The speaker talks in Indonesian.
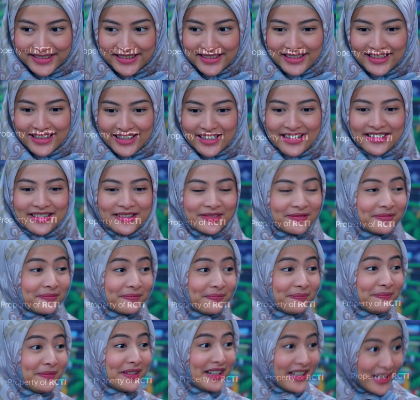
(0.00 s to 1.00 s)
iya,
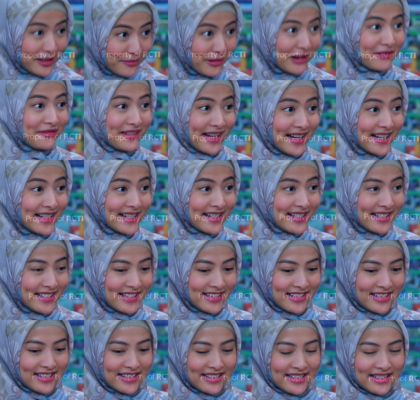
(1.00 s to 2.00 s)
bener Bang Fatin.
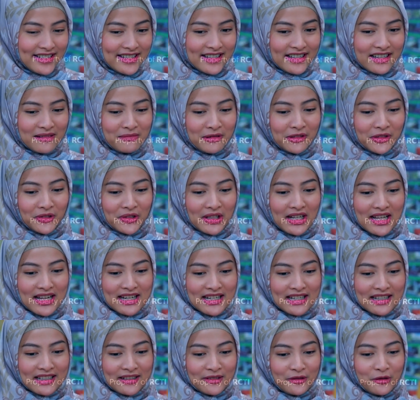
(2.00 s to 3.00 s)
Kebetulan
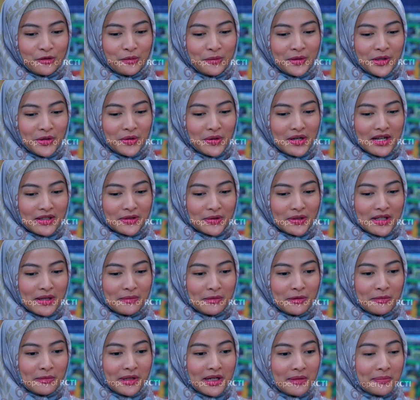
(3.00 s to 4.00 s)
Umi juga sudah
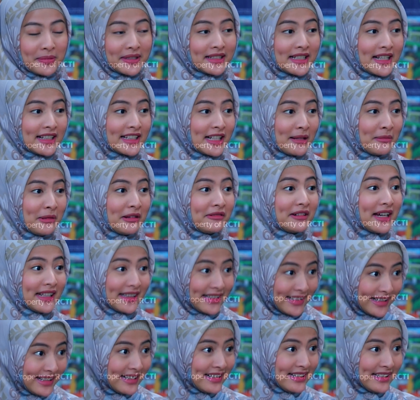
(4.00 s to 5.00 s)
memberi pesan sama
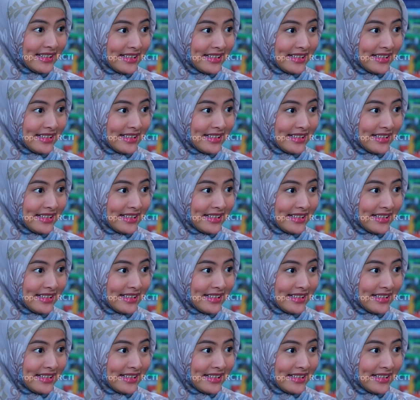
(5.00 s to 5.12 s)
Fatin.